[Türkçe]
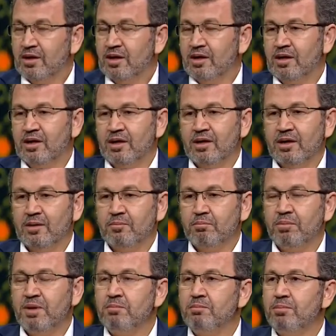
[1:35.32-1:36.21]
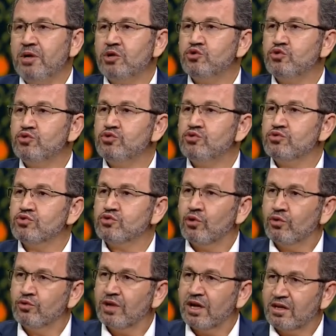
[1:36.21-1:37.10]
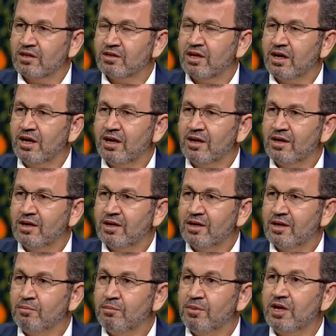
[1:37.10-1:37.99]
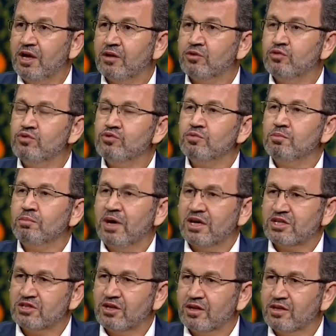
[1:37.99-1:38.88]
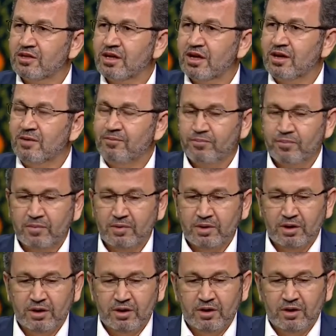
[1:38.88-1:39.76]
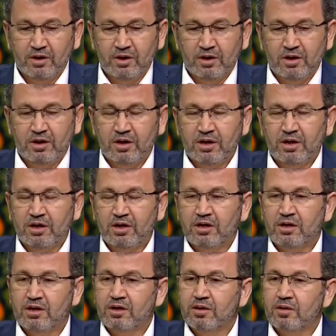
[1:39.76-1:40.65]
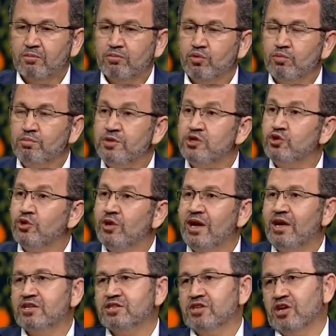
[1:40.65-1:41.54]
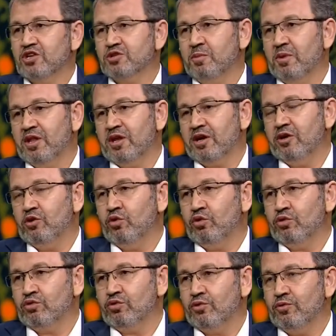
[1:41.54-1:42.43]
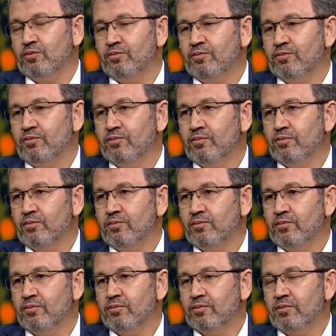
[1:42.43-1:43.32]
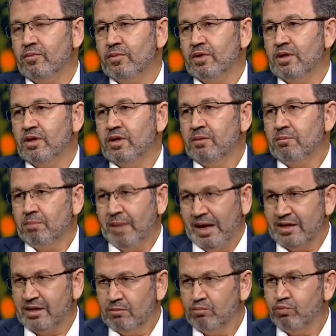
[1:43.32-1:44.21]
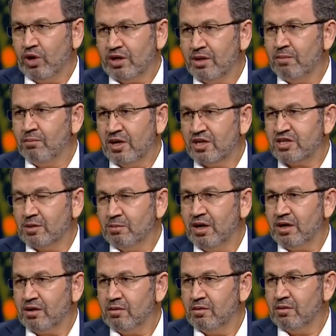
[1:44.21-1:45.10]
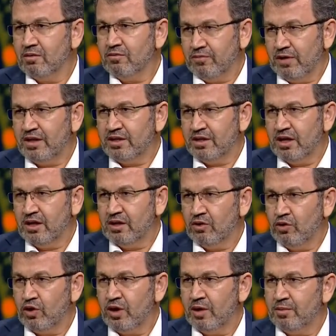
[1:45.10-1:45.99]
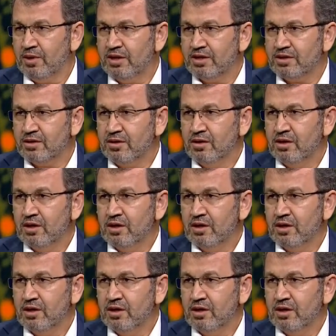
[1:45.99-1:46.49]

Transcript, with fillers: e, 1500'ün sonlarında 1600'ün başlarında e, bu misyonerlik çalışmalarıyla oldu. Hı hı. Belki buradan başlamak Eyvallah. faydalı olabilir.